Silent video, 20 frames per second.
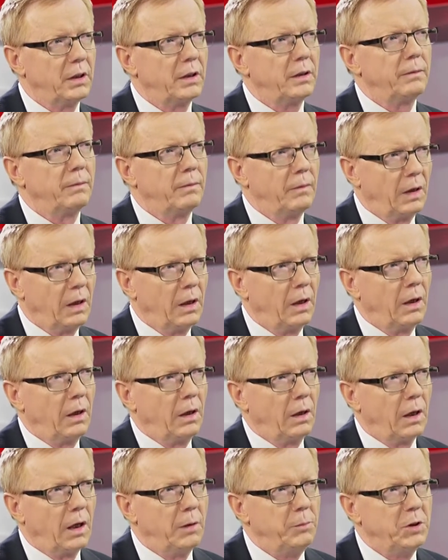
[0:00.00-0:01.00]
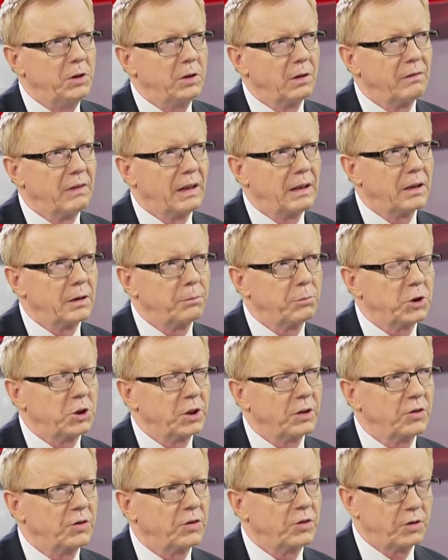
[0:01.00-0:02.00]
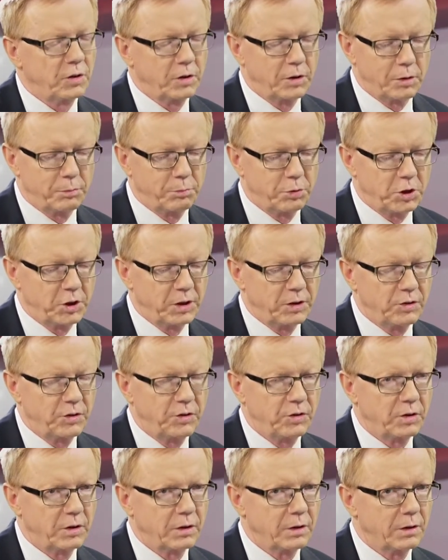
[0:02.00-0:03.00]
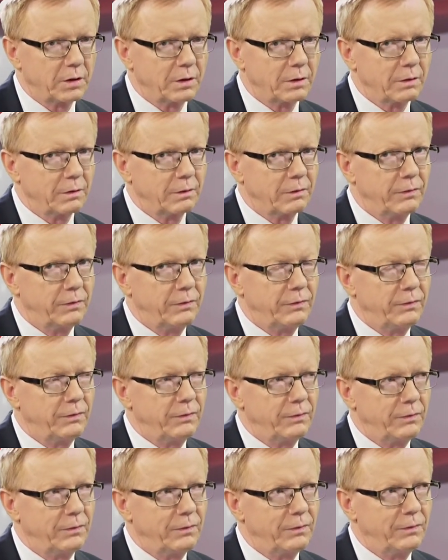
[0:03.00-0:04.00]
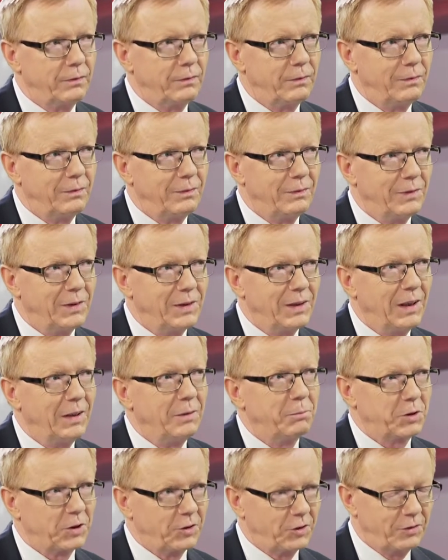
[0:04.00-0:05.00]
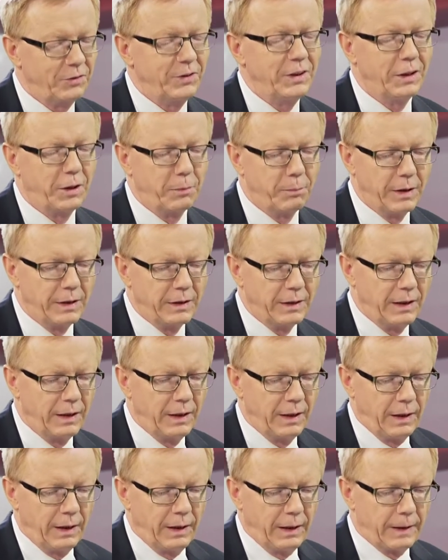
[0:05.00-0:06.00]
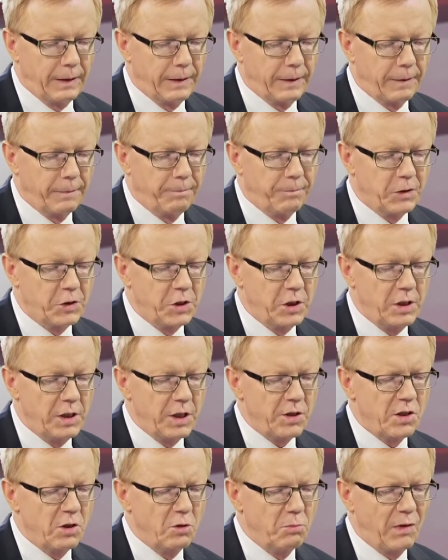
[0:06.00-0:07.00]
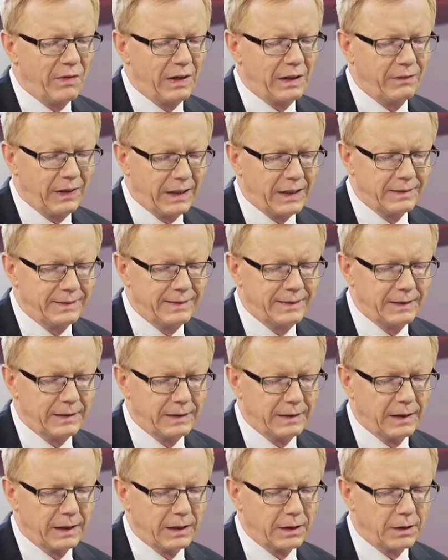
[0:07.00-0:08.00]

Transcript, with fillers: Tak, dokładnie. Emitowane to... przez, przez polskie przedsiębiorstwa przez firmy. Czyli jest to umowa gwarancyjna.